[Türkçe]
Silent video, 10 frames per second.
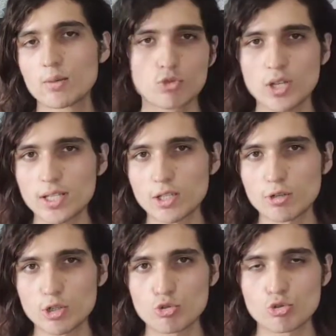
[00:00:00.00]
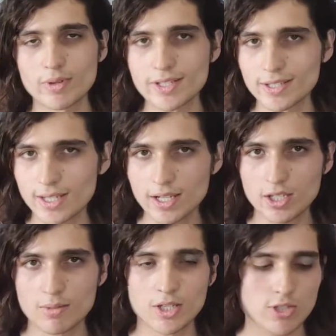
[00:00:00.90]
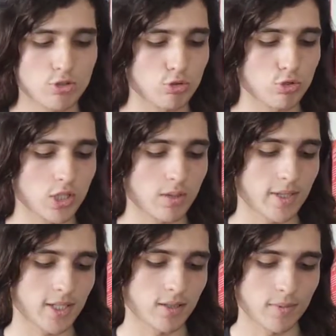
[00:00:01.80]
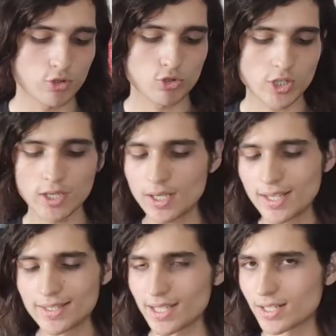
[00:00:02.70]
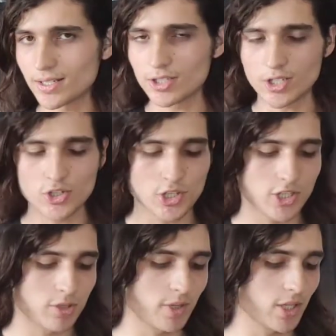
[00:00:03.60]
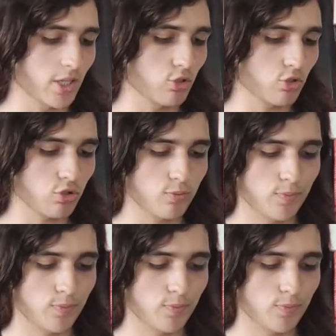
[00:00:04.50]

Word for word: Bunun hata olarak sunulmasının ne kadar mantıksız olduğundan da bahsettim az önce. Tekrar tekrar içeriye girmeye gerek yok.